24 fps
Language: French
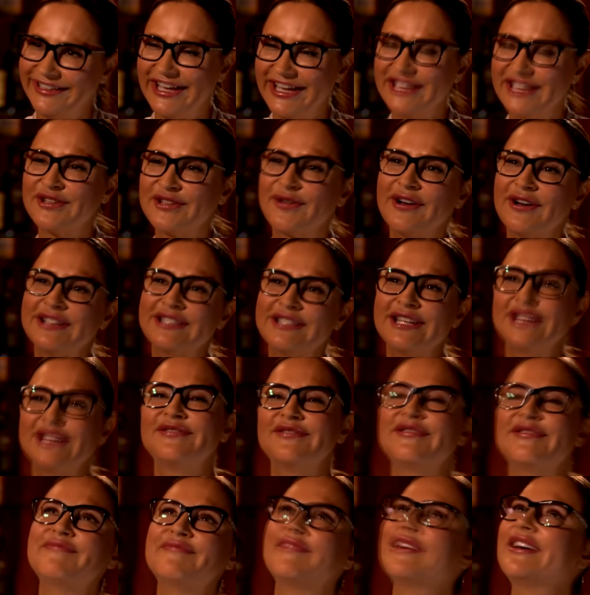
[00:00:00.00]
Et, je crois que ça
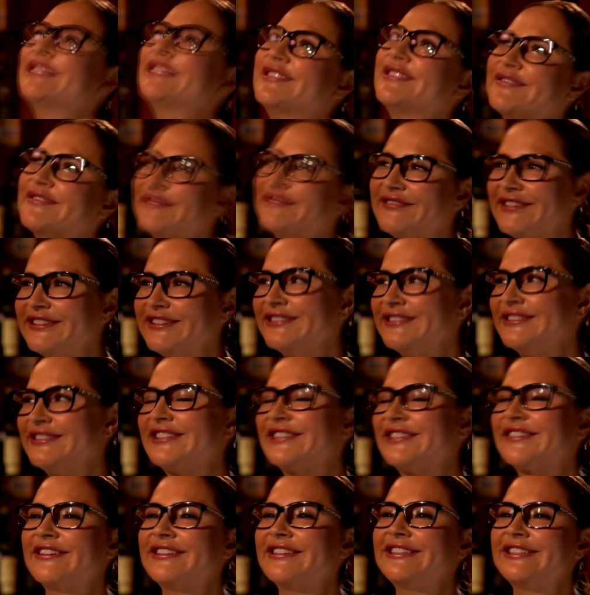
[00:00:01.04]
se vit pas souvent et
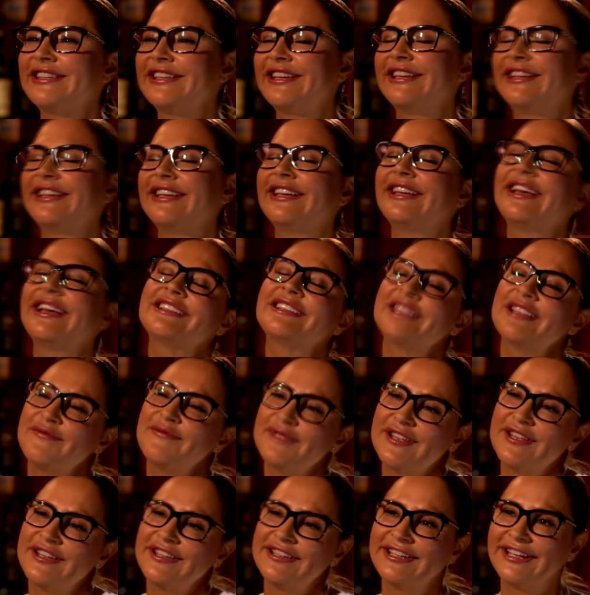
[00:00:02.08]
je crois que c'est
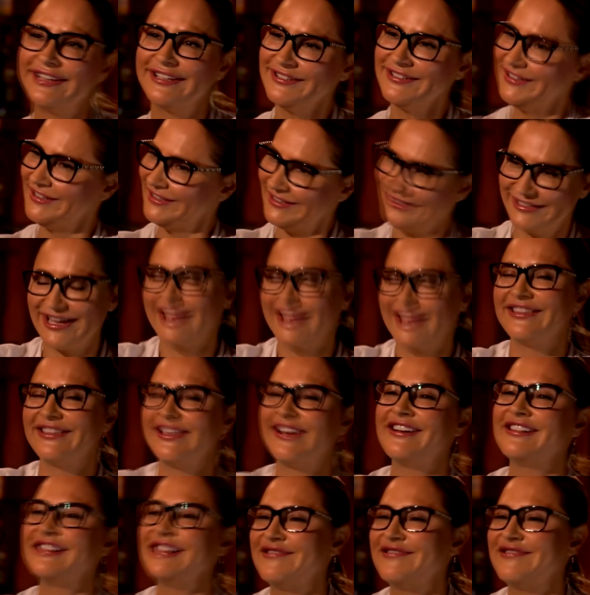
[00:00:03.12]
exceptionnel. J'adore